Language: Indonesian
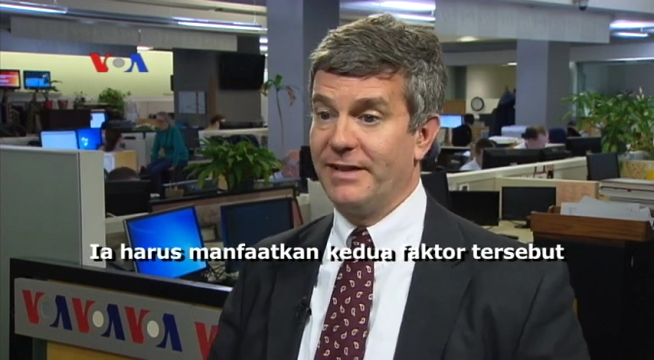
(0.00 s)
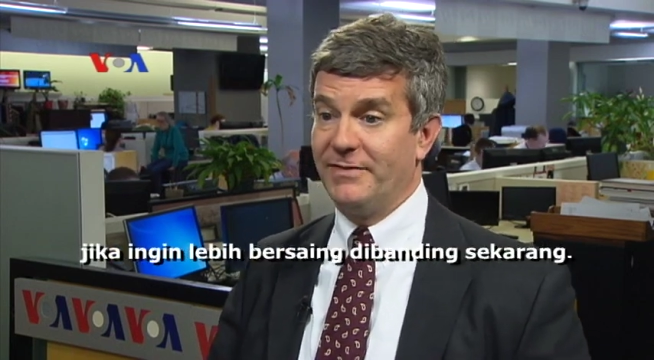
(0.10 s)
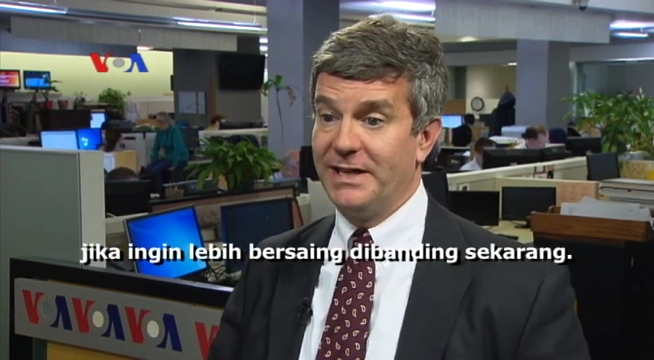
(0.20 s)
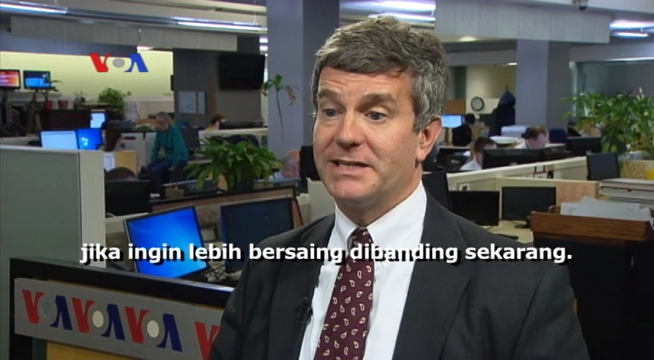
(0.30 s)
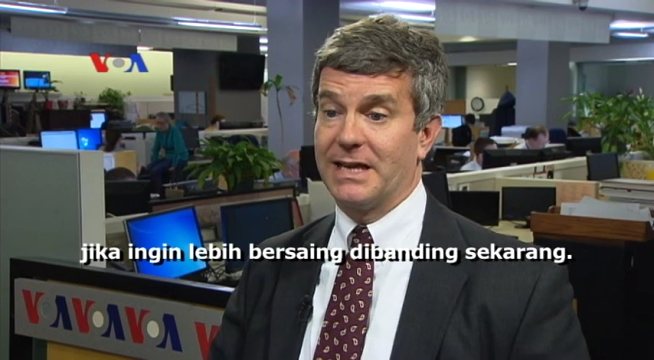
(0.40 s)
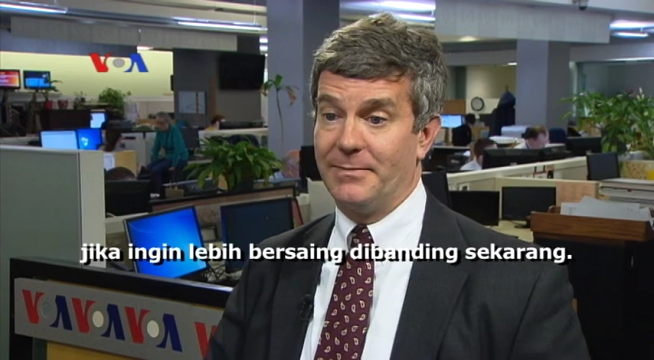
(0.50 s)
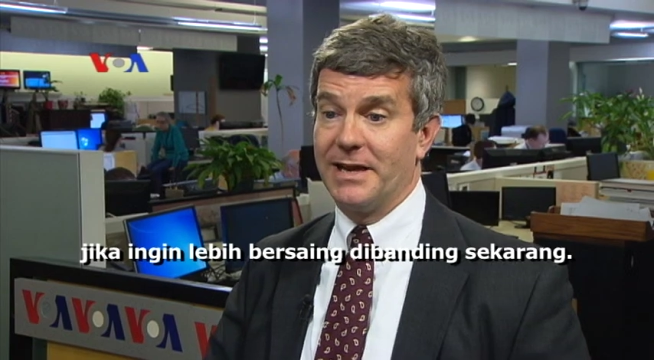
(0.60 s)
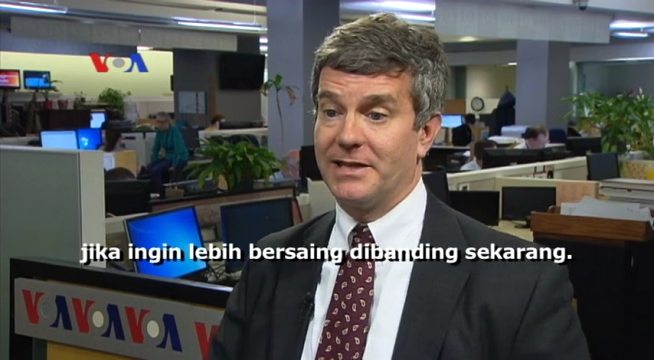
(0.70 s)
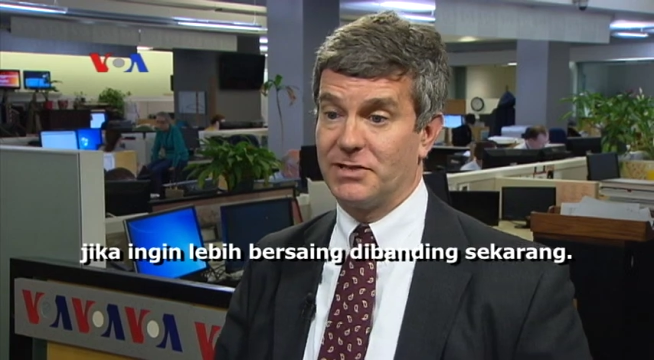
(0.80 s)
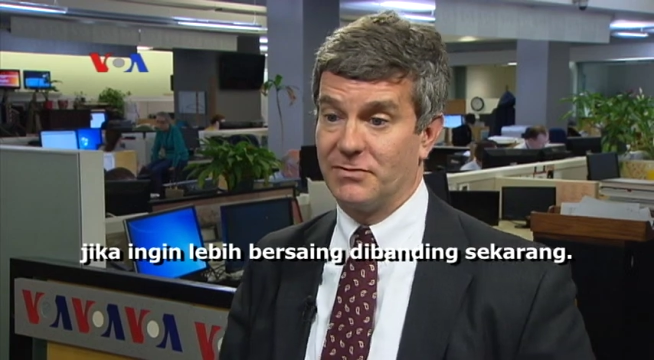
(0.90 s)
if he is going to
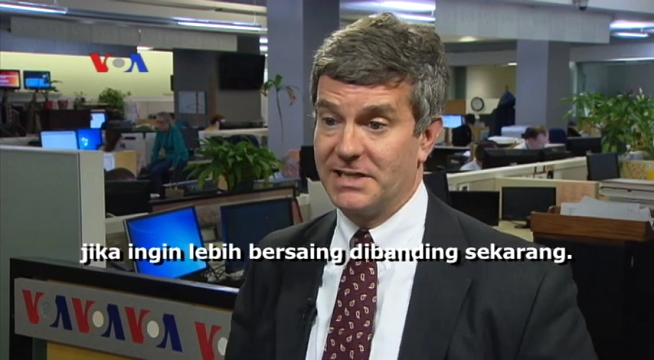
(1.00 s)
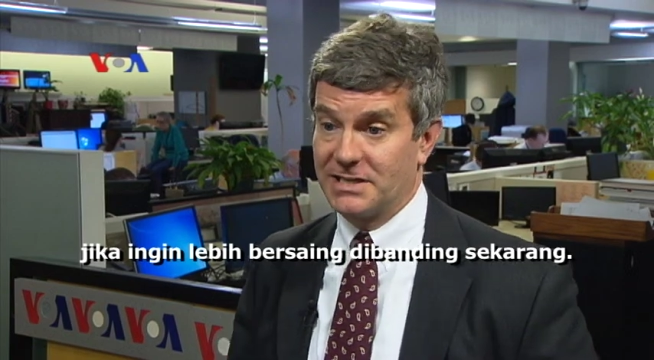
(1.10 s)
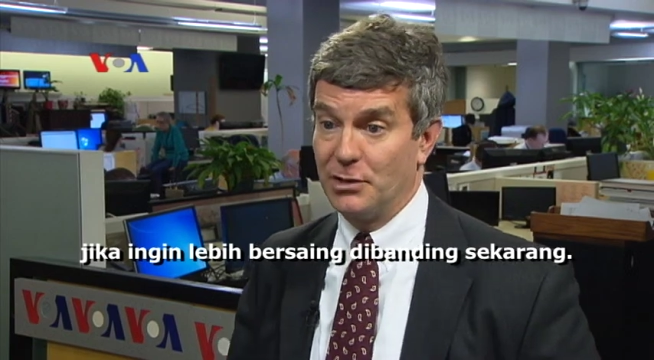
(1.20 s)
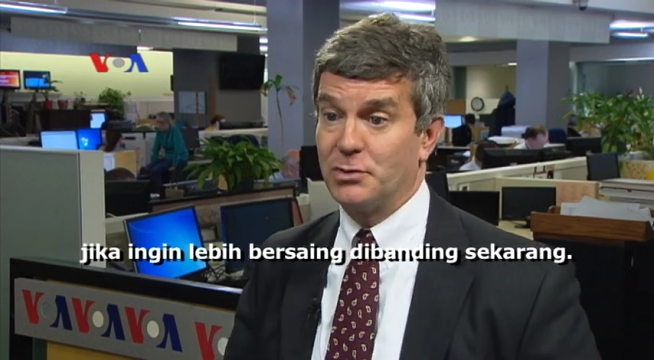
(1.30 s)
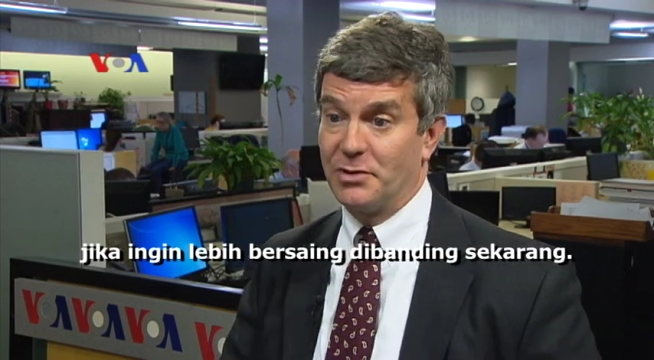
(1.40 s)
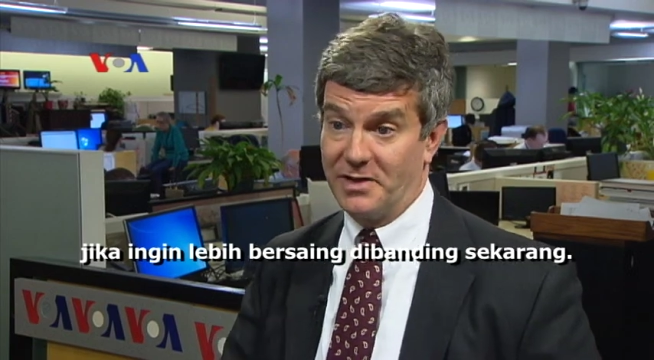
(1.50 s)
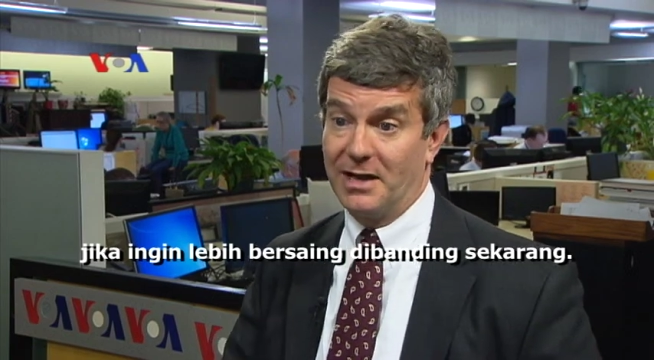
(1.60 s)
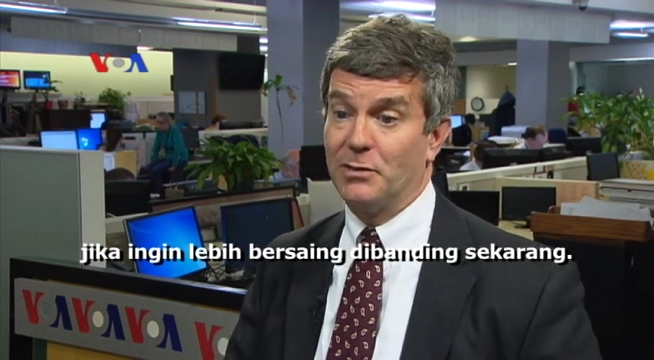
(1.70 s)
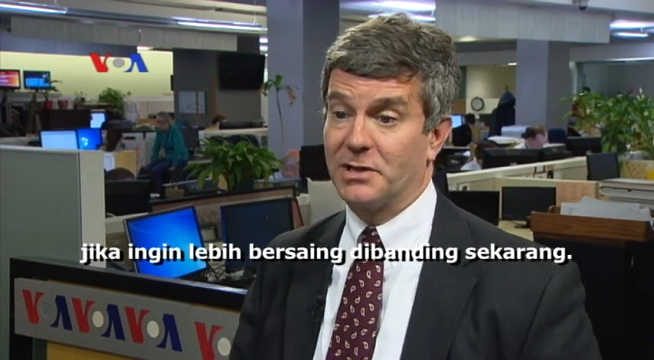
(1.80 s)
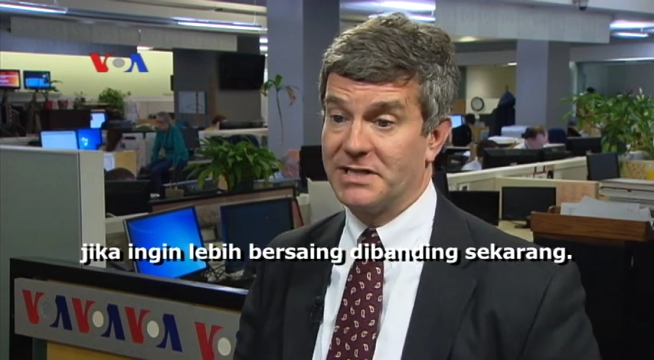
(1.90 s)
make this race closer than
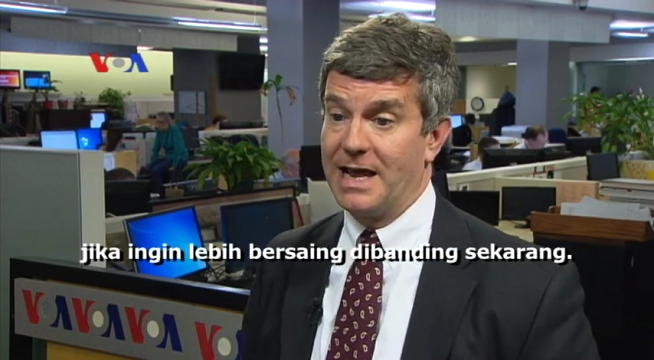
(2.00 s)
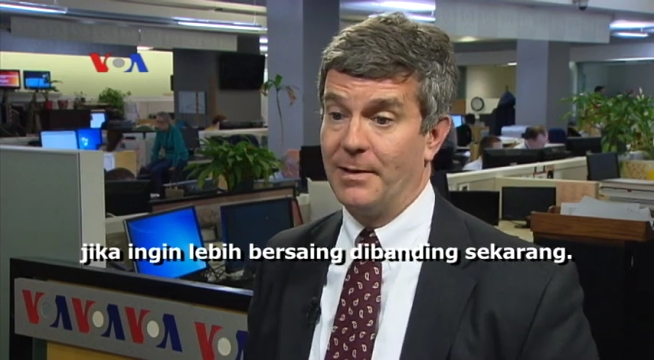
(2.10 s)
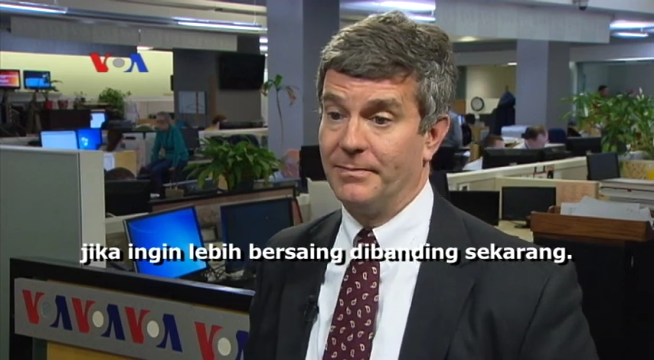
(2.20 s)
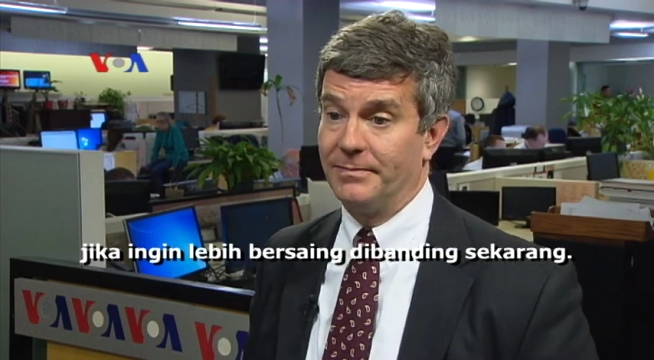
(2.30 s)
it looks now.